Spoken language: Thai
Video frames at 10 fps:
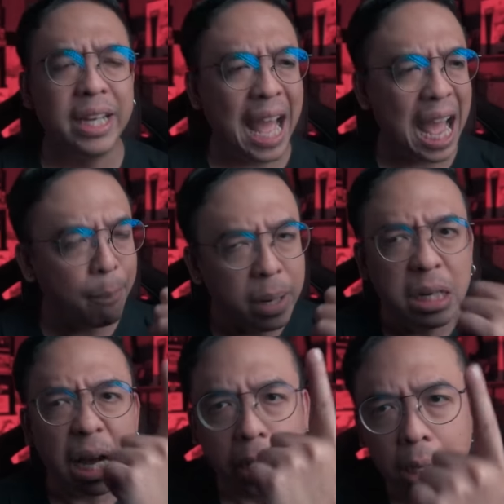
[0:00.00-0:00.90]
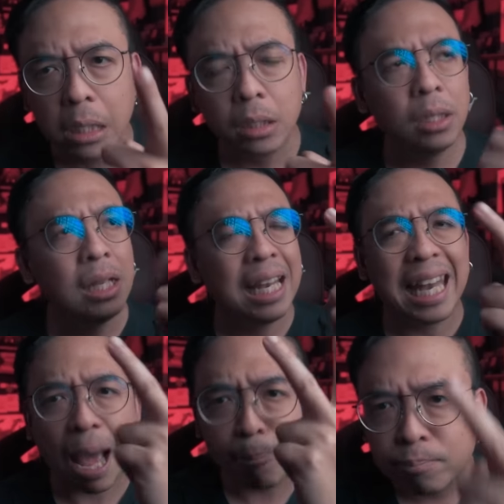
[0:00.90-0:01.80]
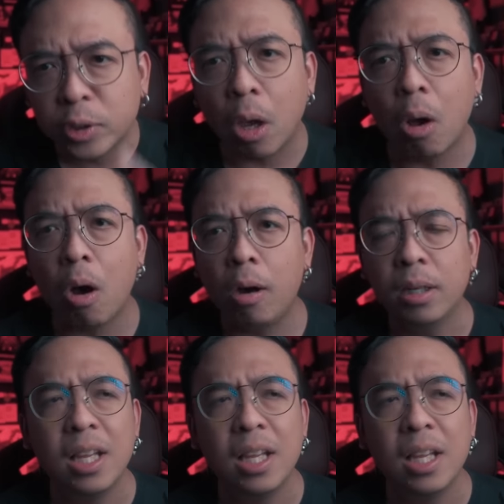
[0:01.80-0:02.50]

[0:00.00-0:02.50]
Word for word: หน้าเบื่อหนึ่งหลับสอง